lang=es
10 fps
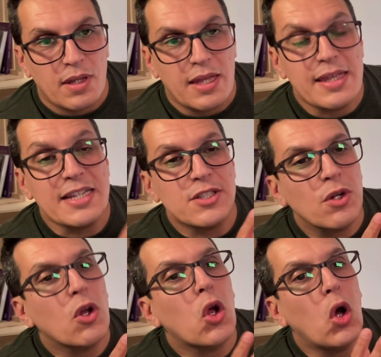¿Y
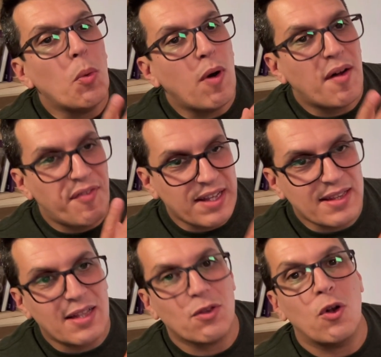esto cómo
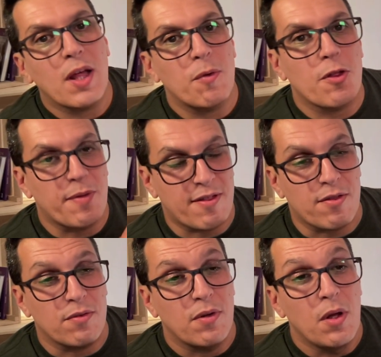afecta a todo lo que hemos visto?